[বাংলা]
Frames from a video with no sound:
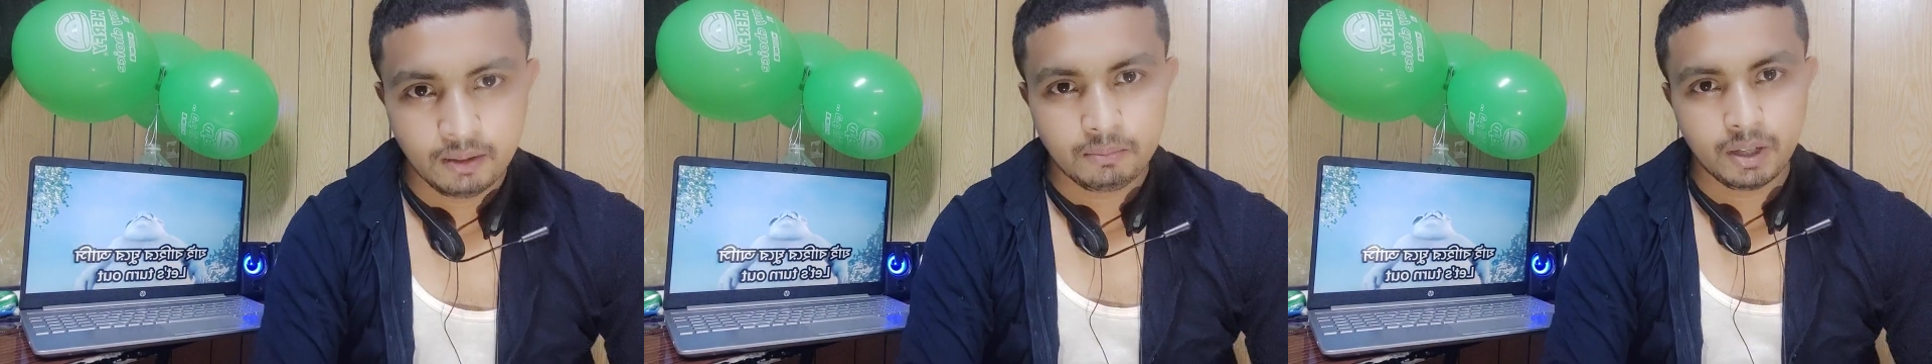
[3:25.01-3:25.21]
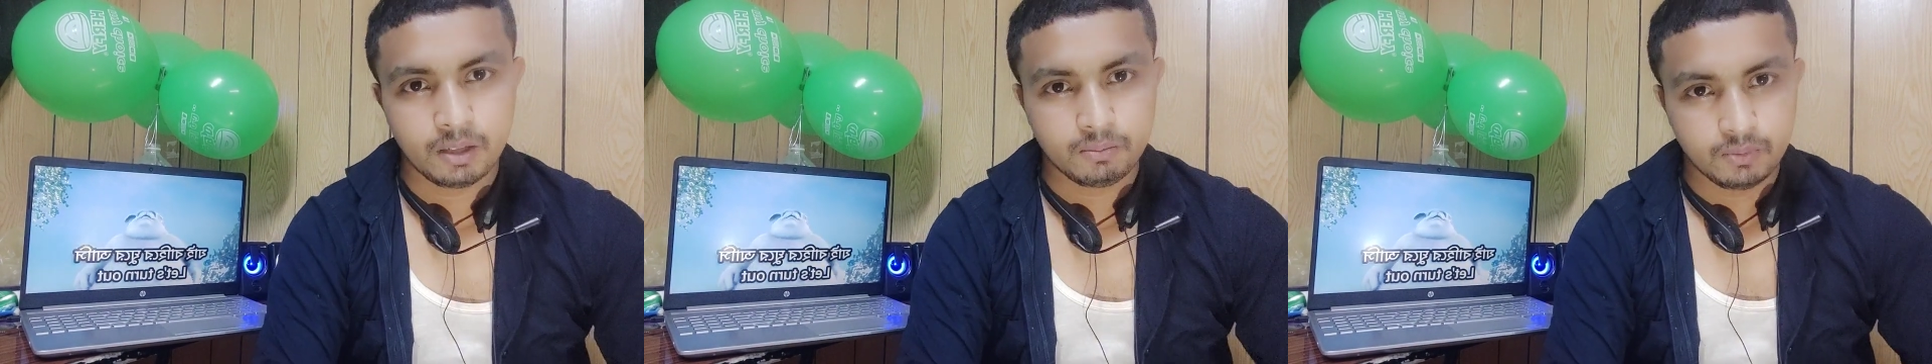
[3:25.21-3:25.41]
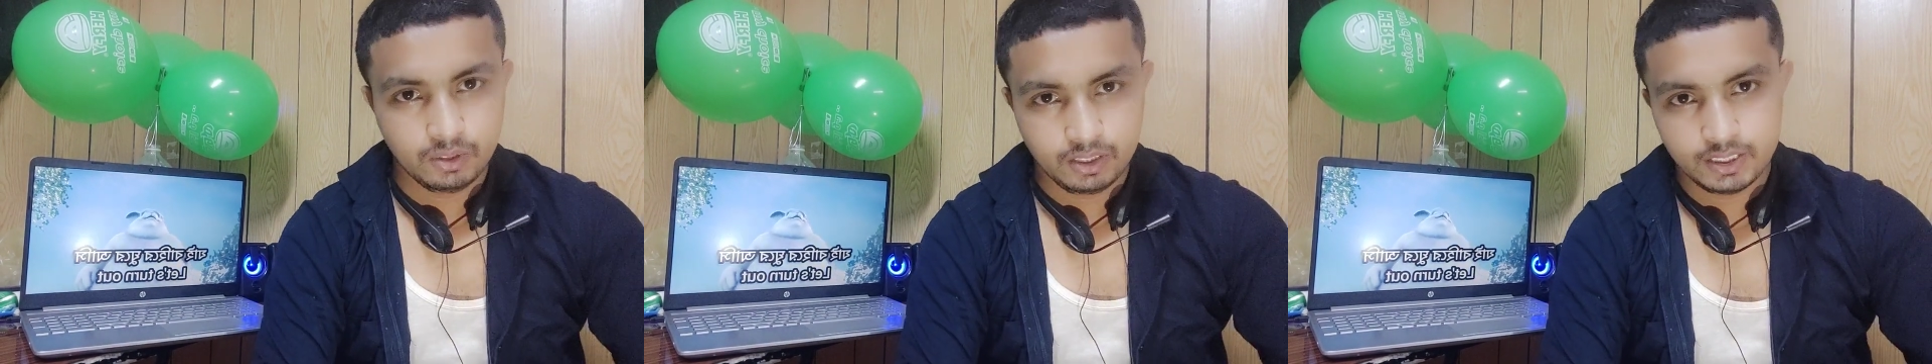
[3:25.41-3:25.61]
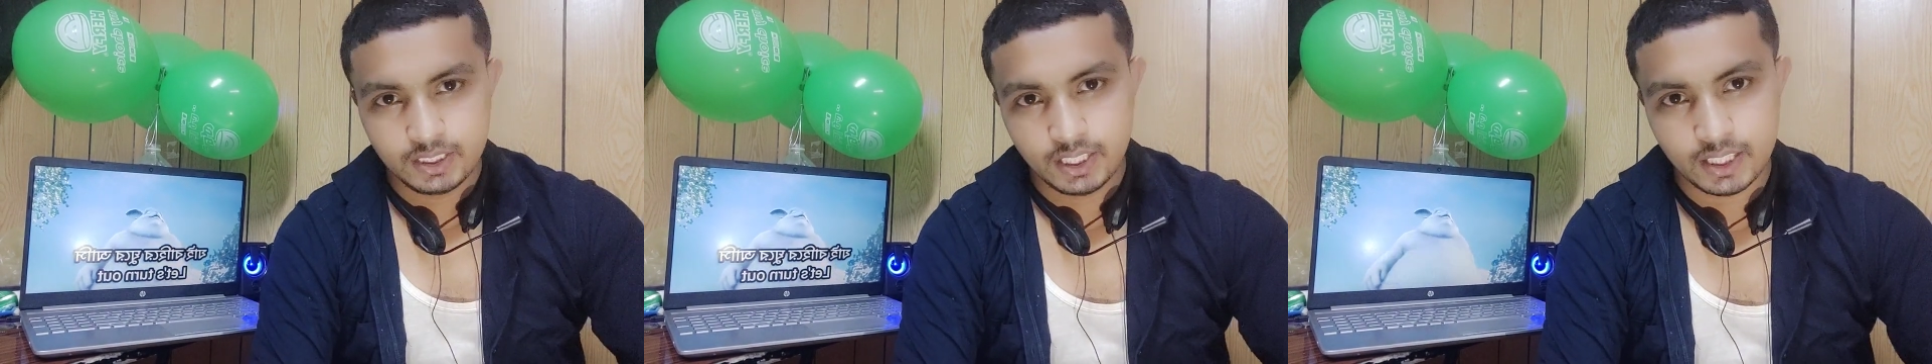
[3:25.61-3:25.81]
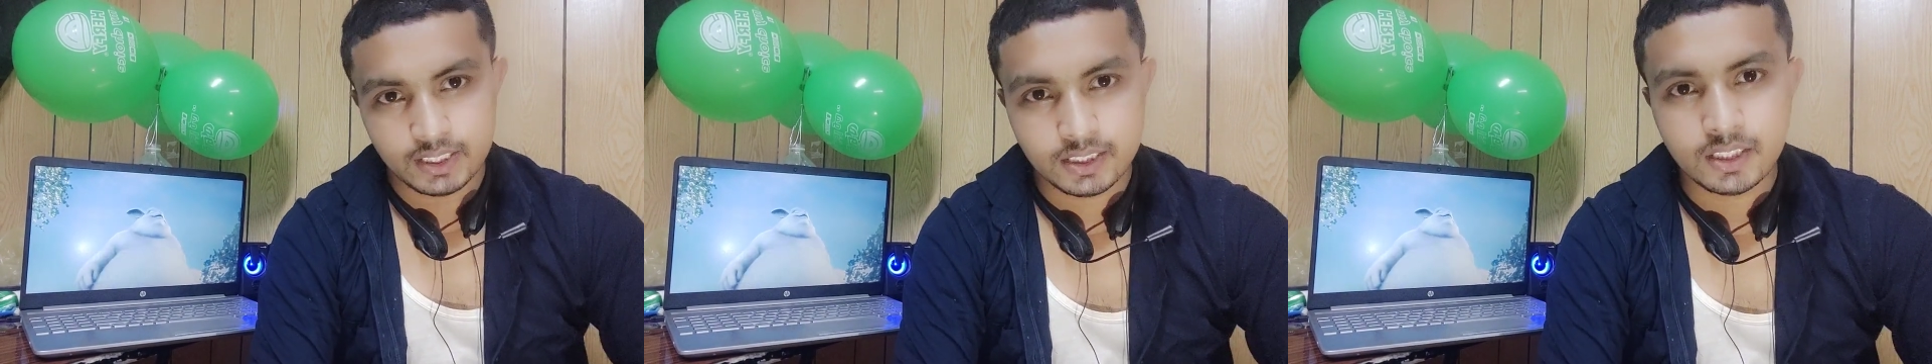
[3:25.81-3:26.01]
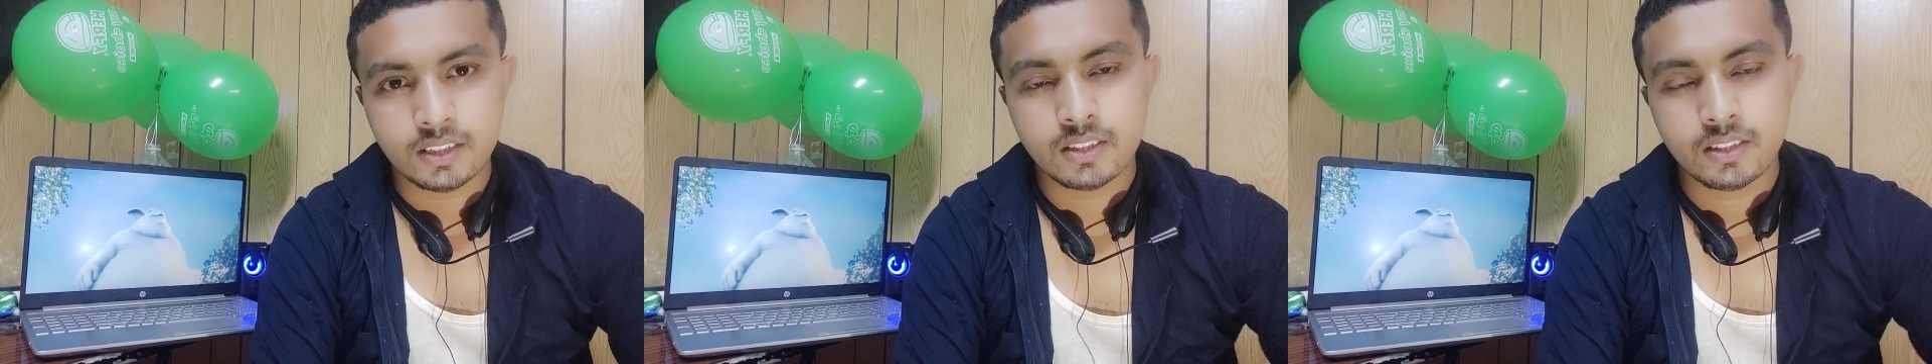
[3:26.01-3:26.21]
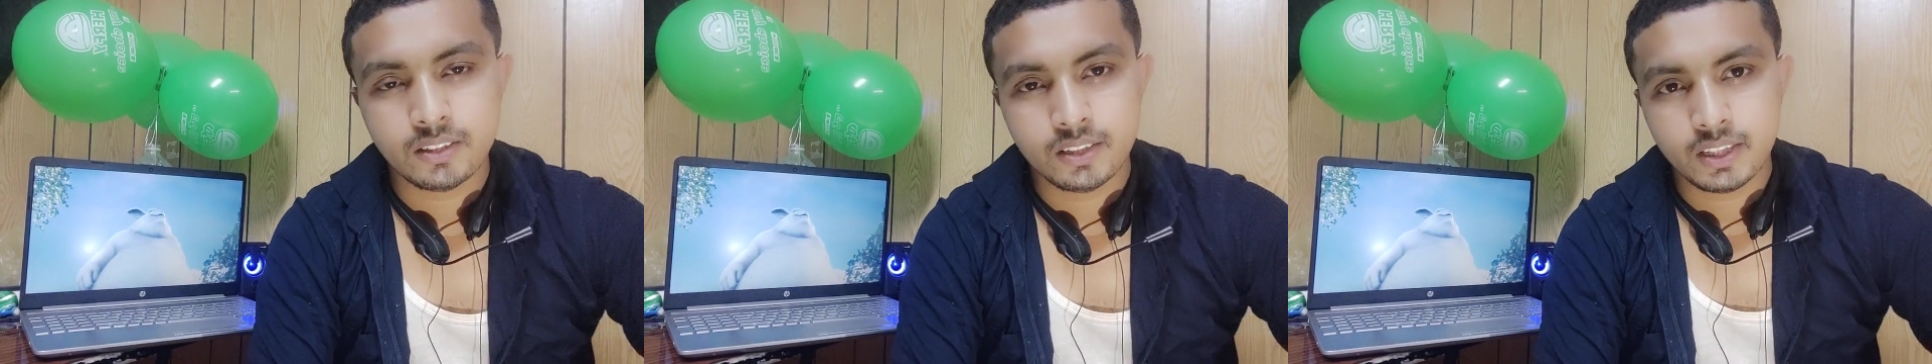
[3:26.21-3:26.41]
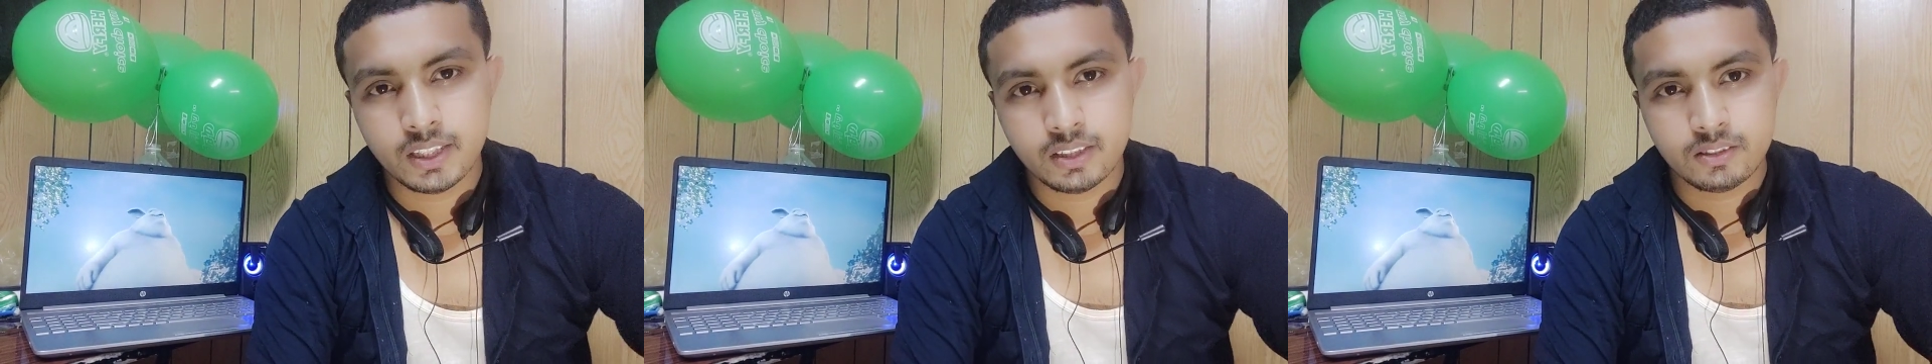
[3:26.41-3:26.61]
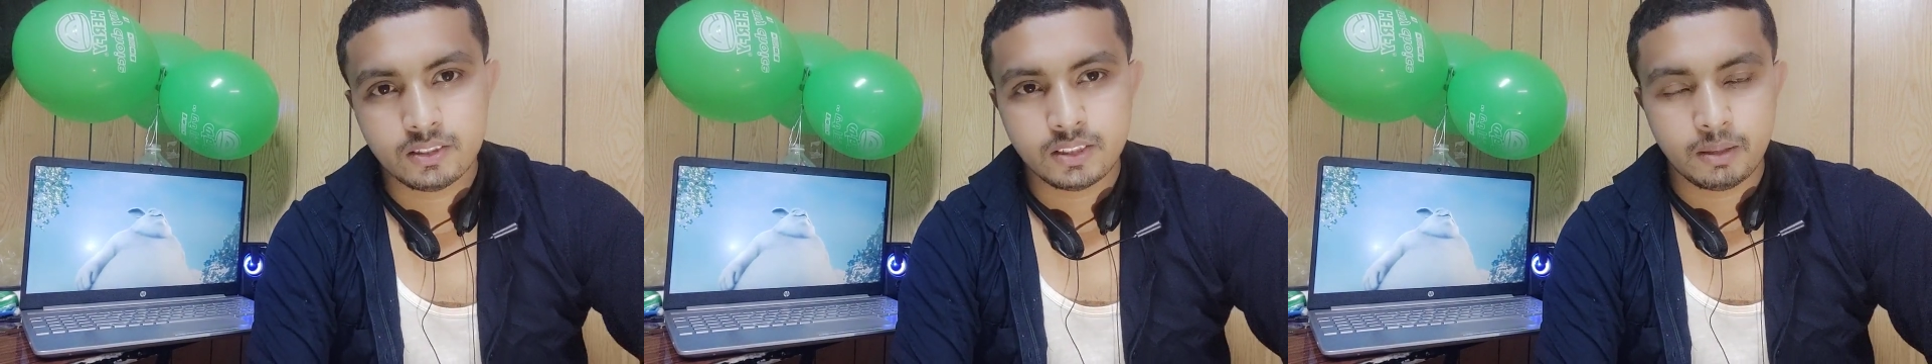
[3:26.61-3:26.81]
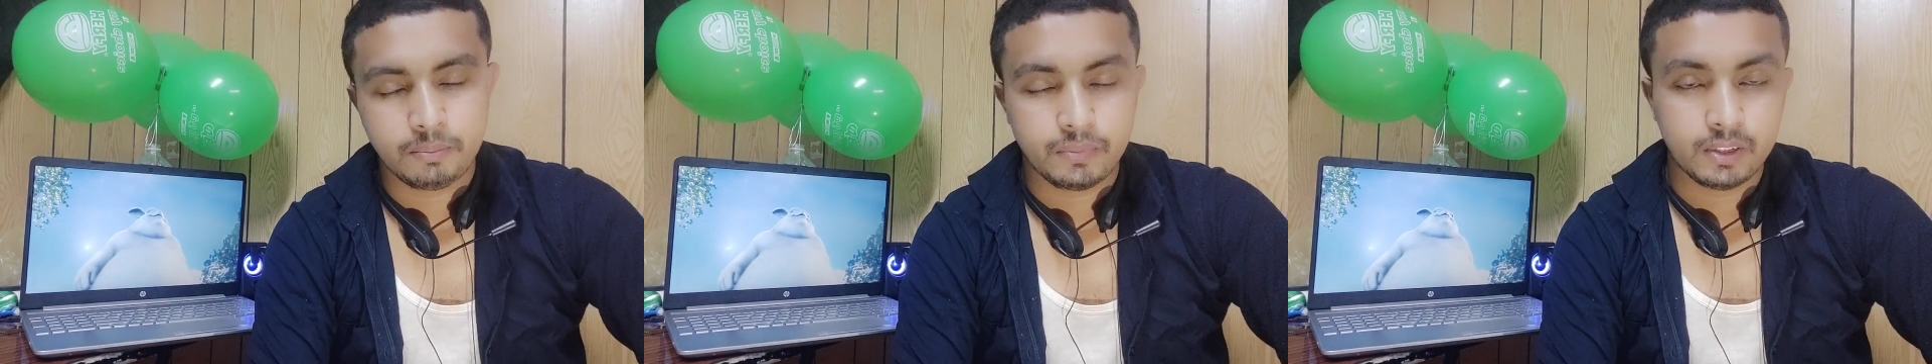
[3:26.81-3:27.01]
মানে মূল যে রিজনটা হয় এটা হচ্ছে
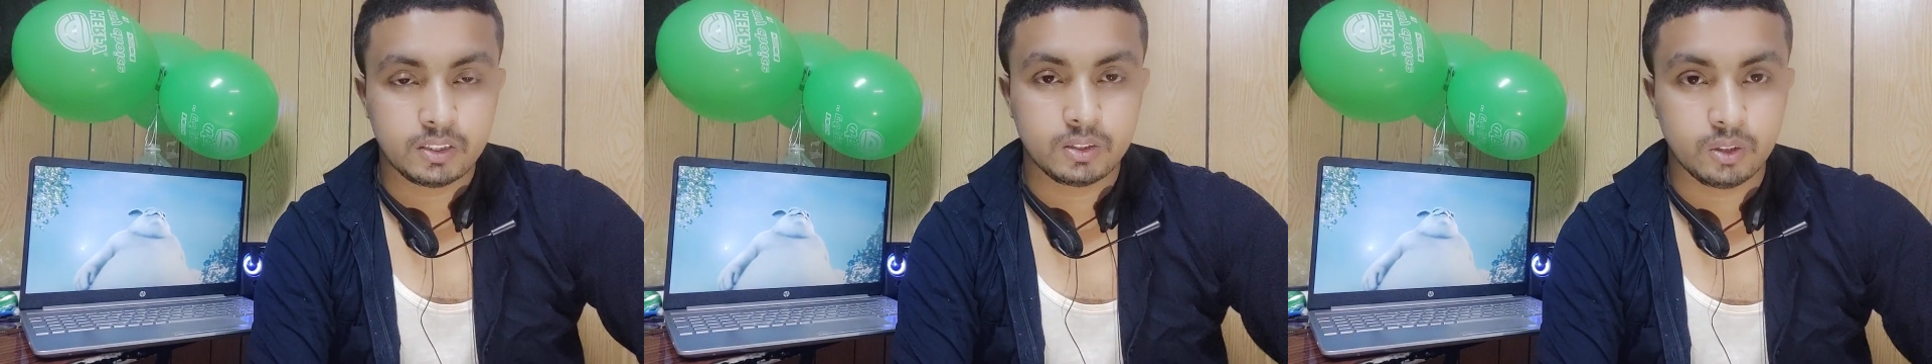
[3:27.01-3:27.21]
আপনি